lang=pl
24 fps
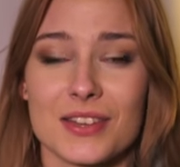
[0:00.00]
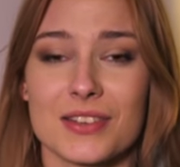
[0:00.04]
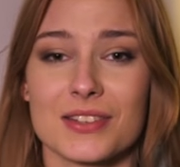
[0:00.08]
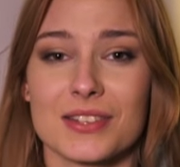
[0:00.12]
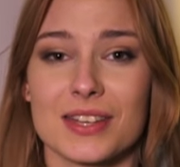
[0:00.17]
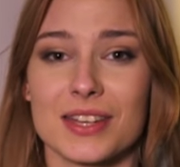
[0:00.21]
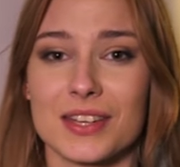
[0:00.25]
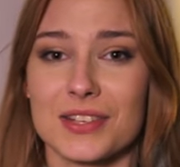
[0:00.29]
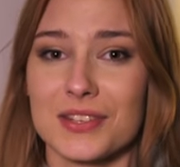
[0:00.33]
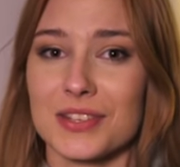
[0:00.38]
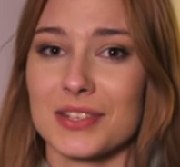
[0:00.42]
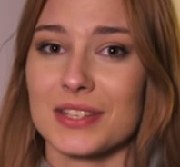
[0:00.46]

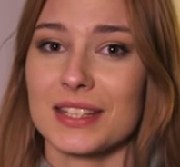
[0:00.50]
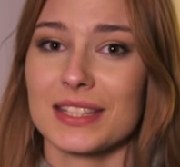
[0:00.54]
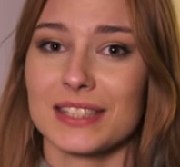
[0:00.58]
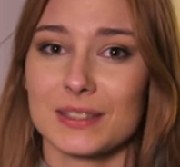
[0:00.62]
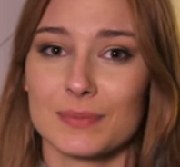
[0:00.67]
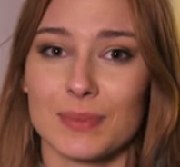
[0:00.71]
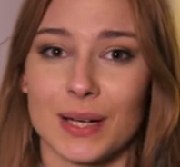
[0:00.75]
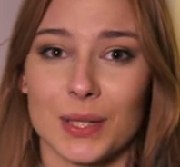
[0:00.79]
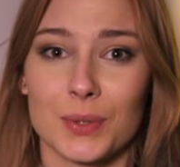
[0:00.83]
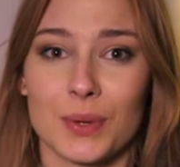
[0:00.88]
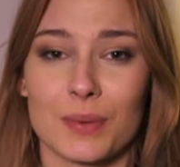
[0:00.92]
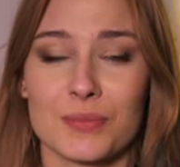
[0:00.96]
że jeszcze nie
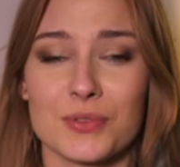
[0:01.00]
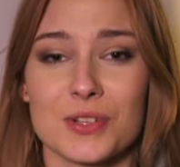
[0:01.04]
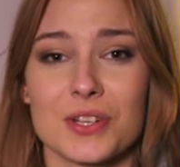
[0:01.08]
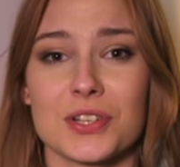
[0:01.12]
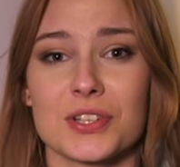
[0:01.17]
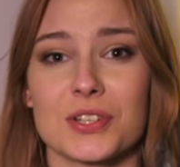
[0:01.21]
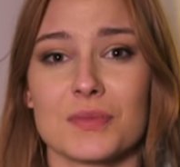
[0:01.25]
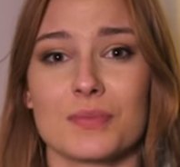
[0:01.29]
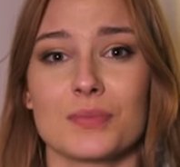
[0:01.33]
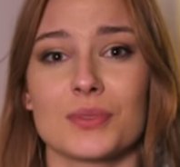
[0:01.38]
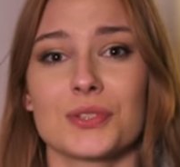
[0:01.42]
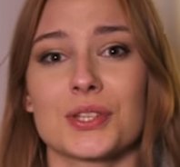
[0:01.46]
spadłam, że
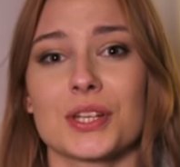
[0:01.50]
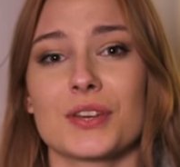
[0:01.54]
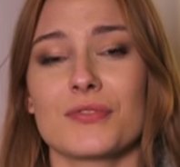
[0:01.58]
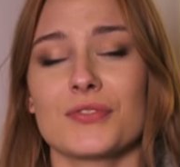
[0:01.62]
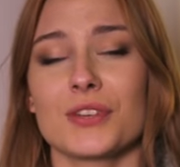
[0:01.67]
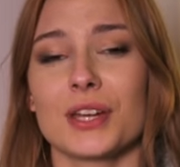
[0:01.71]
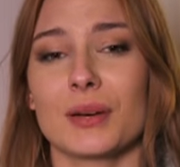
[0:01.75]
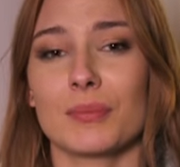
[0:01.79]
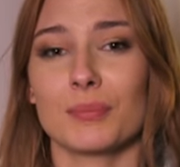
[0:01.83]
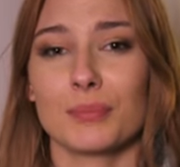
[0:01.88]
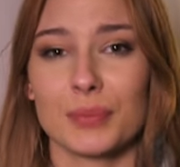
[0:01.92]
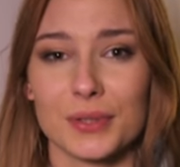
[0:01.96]
jeszcze
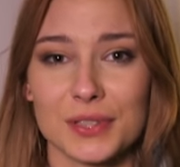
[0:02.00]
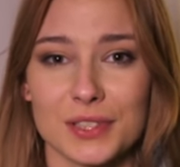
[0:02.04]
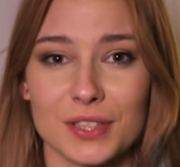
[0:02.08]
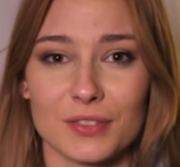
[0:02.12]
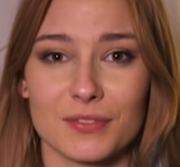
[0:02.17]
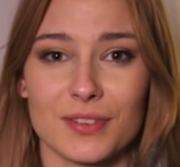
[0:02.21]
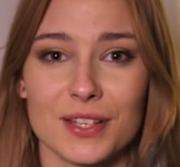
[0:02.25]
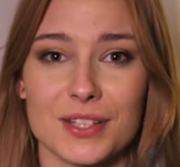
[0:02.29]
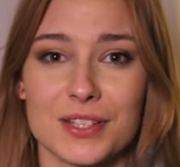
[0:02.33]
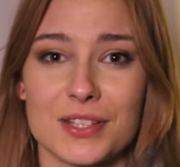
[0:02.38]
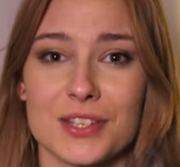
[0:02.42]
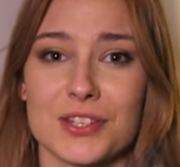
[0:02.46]
potrafiłam
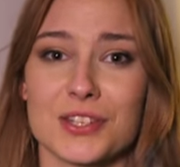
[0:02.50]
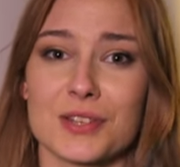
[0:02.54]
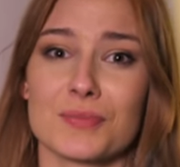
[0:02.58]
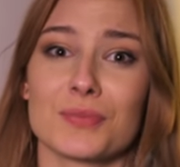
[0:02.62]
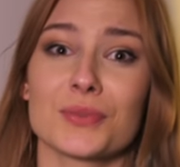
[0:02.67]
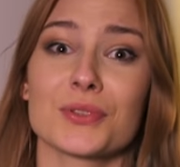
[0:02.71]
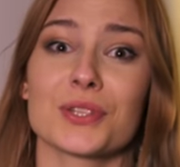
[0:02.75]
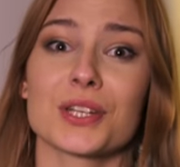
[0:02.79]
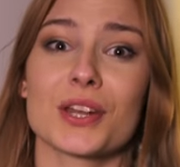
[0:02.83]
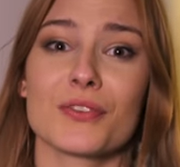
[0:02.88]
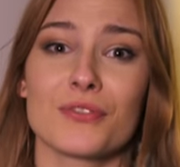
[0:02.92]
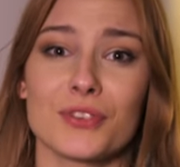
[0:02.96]
pozować, jeszcze
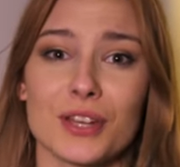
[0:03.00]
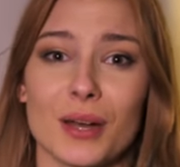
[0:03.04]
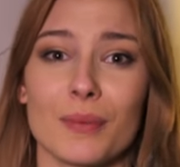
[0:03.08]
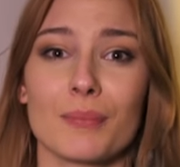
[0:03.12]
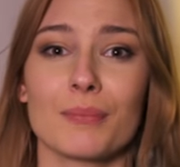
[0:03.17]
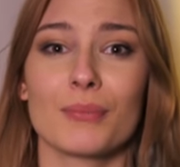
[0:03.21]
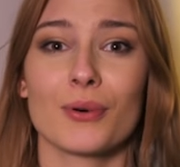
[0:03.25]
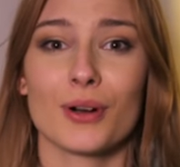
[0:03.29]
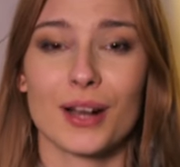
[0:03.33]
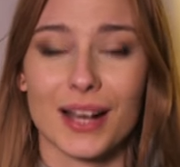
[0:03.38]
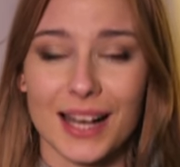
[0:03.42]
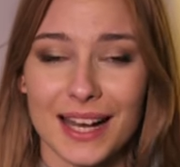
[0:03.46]

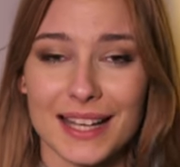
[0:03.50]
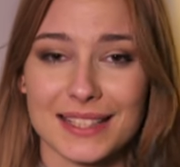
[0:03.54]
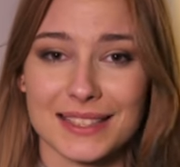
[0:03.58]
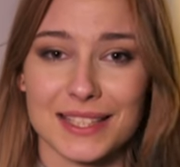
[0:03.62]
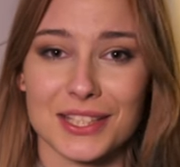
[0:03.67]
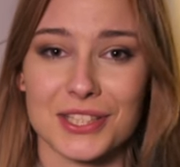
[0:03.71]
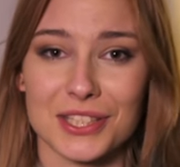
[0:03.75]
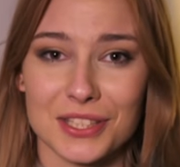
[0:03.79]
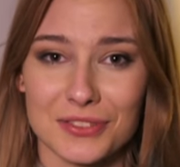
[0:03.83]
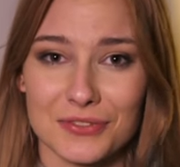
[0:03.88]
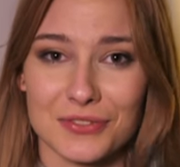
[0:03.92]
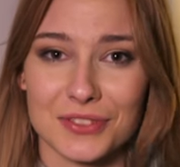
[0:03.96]
potrafiłam
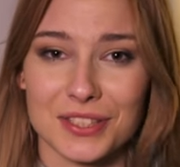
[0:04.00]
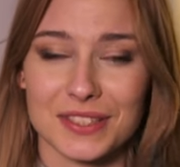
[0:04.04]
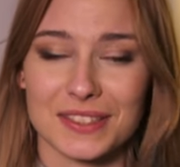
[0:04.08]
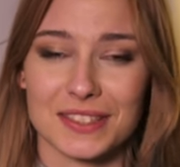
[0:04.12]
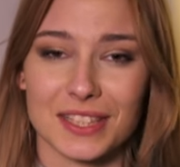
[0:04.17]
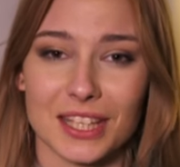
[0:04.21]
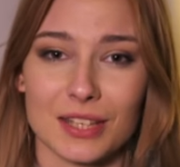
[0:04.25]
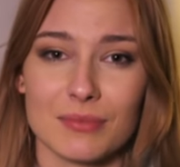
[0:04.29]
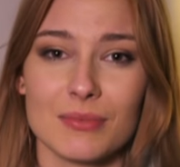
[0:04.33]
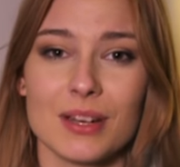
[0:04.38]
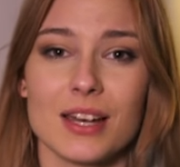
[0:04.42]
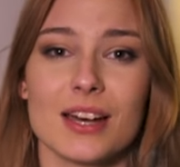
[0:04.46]
pokazać im
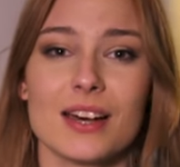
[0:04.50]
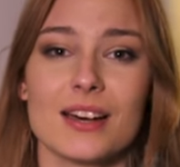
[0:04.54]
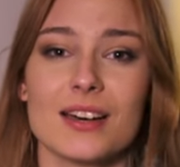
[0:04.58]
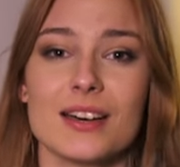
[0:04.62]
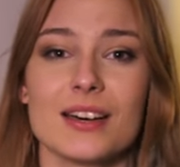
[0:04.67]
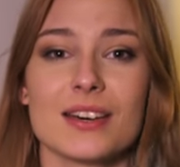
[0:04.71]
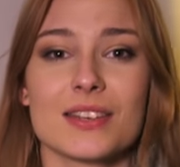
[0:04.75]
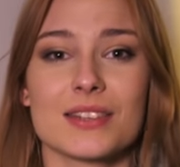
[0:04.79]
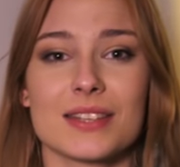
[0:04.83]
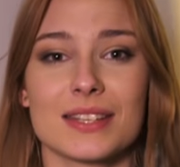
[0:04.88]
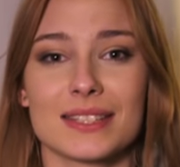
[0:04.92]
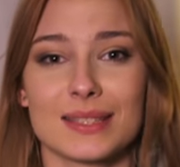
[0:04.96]
wszystkim,
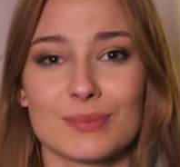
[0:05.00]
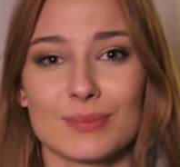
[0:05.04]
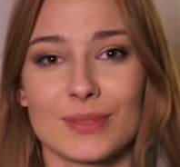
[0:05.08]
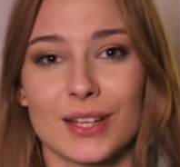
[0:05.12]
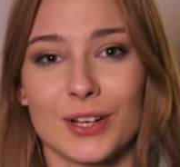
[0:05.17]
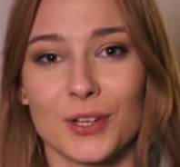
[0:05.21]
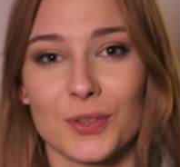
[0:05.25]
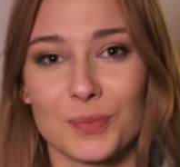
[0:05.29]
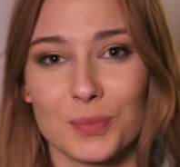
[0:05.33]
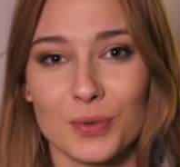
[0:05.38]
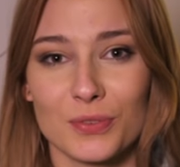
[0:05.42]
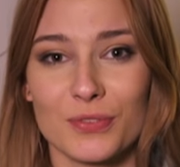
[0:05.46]
że jestem
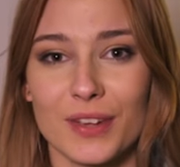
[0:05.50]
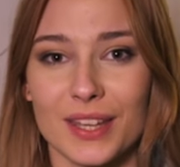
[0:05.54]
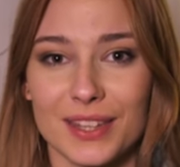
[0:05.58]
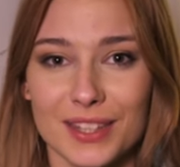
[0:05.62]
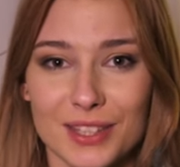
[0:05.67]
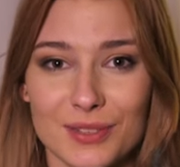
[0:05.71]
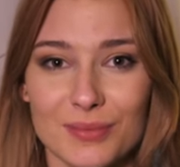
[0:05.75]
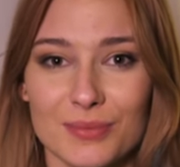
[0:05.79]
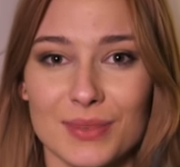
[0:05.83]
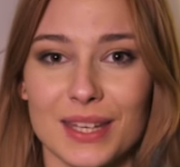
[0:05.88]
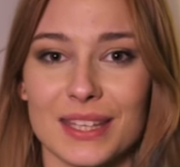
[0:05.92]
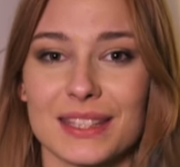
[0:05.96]
na
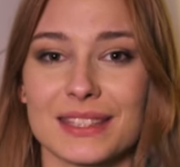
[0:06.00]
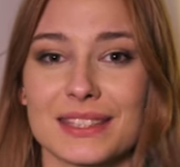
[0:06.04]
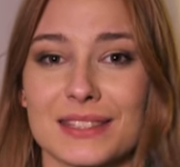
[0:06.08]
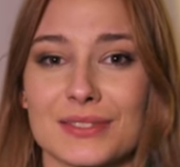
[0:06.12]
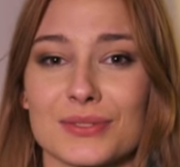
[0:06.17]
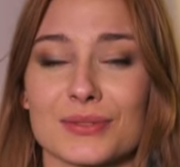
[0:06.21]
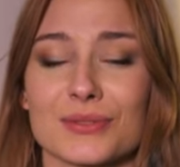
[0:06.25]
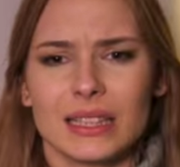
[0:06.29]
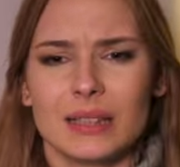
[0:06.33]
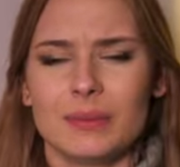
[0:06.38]
odpowiednim miejscu.